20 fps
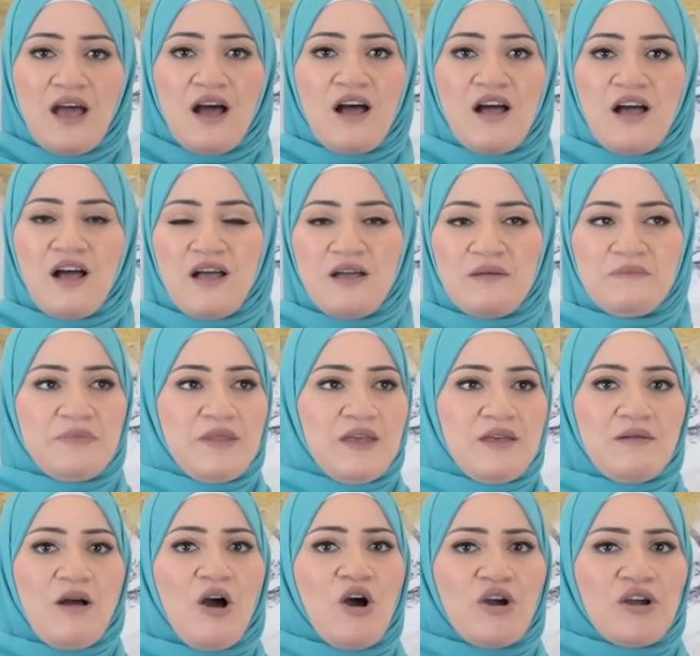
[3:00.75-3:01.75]

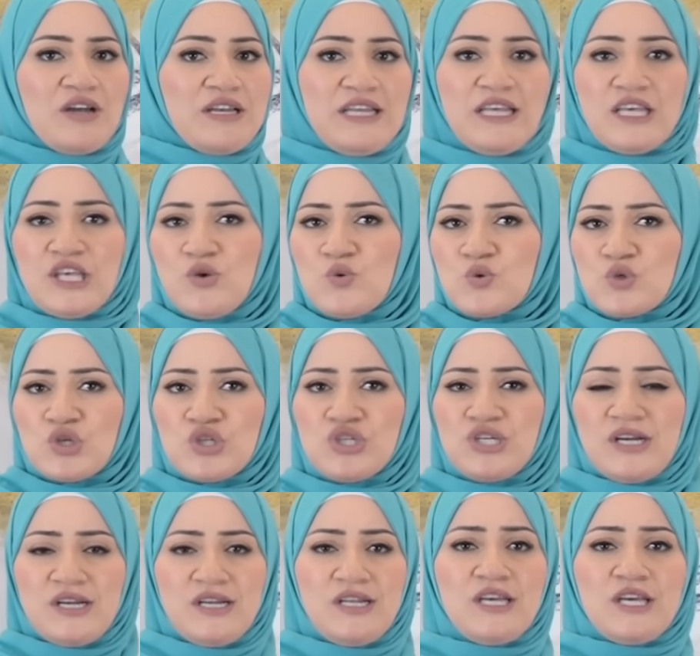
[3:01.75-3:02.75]
آه، اخ ليكي
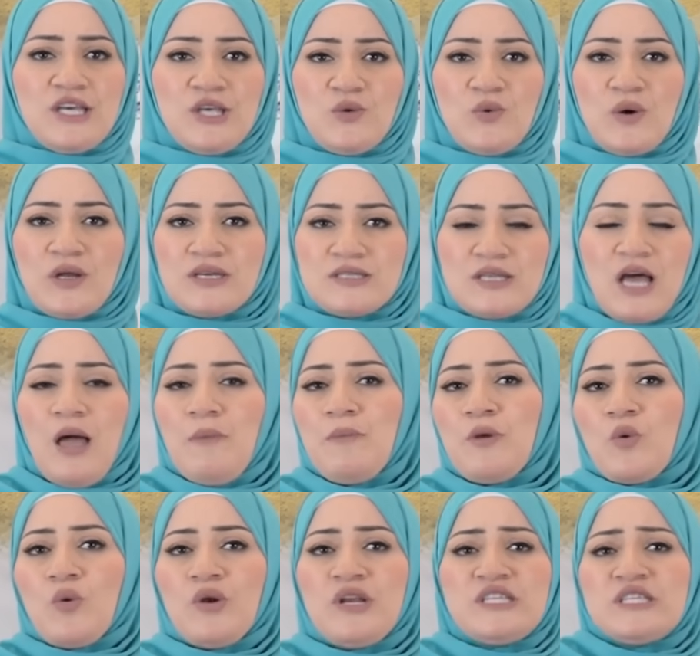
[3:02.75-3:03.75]
وصديق ليكي وانا
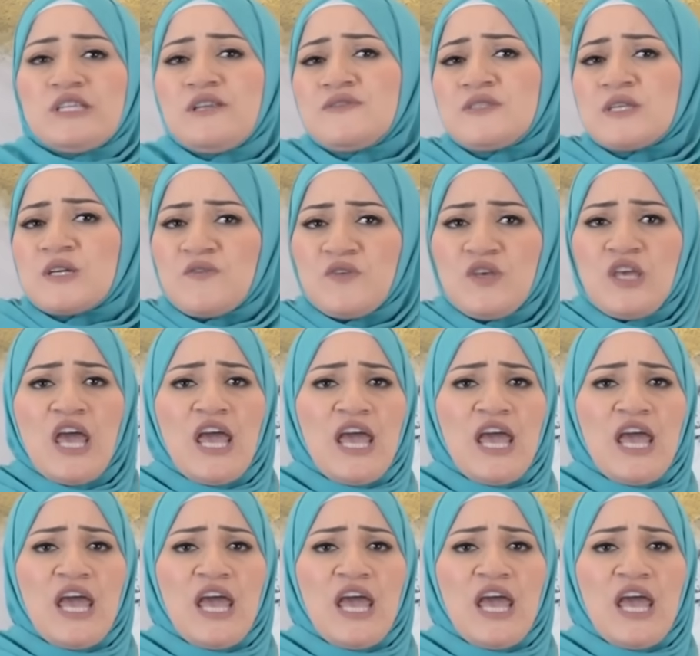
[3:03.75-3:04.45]
صاحبك واللي انت نفسك فيه